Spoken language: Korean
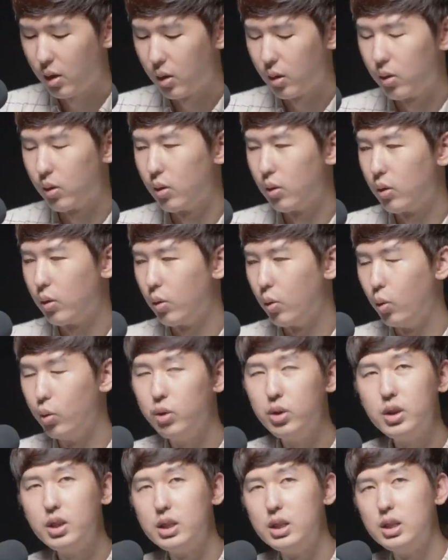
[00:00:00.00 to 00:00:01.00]
어,
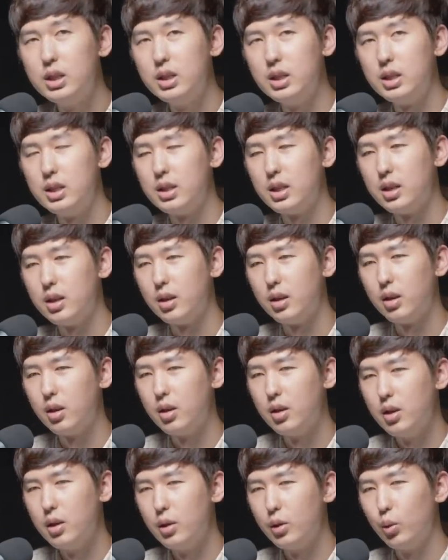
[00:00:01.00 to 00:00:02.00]
오늘은 이제
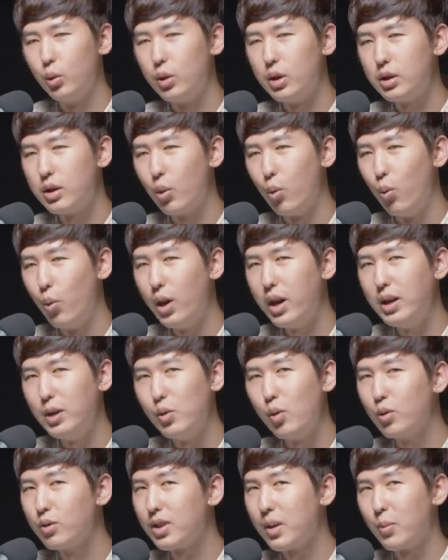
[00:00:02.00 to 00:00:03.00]
도대체 왜
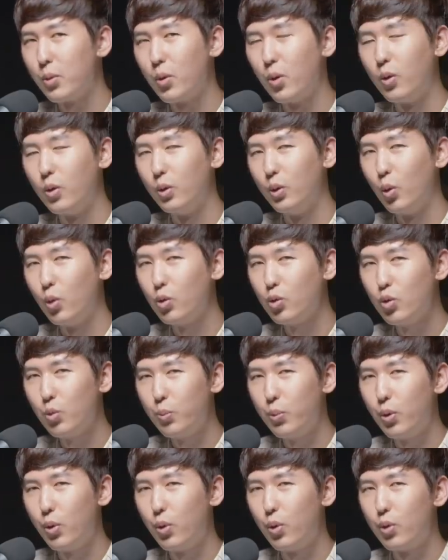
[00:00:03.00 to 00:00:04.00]
2030은
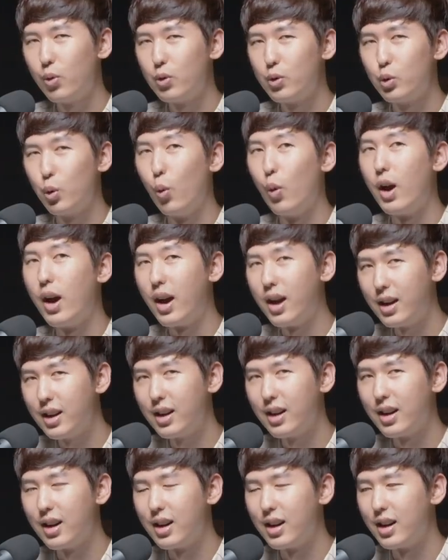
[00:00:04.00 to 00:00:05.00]
홍준표를
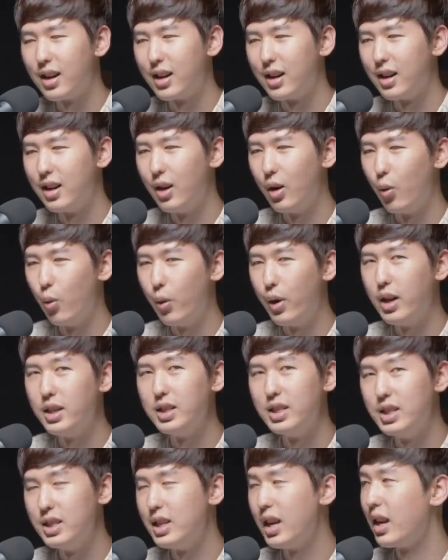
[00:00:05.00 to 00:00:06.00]
좋아할까, 왜
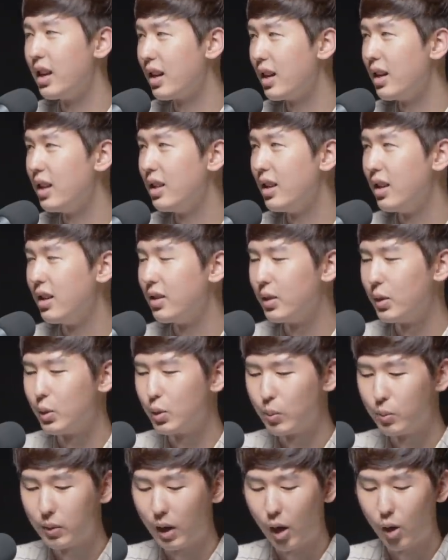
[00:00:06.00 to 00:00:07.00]
지지할까에 대해서
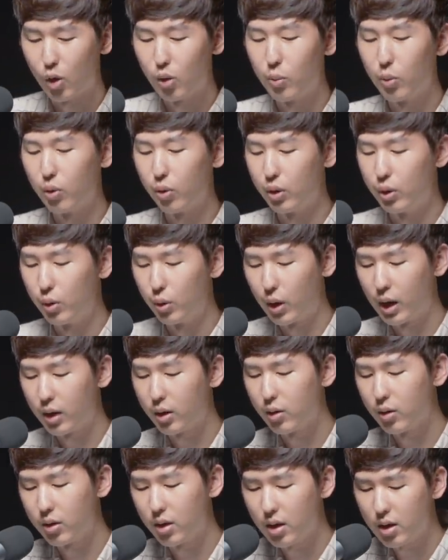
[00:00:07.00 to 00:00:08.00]
좀 다뤄보기로 할
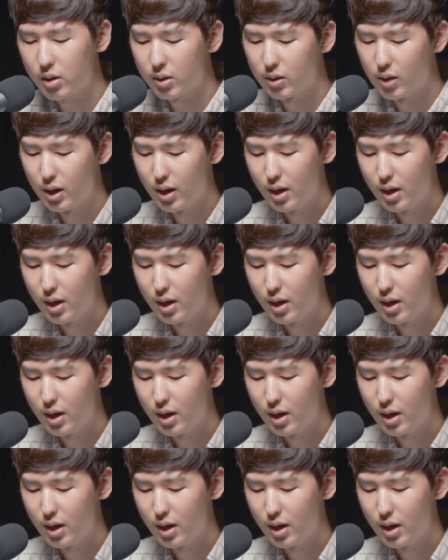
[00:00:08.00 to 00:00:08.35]
건데요.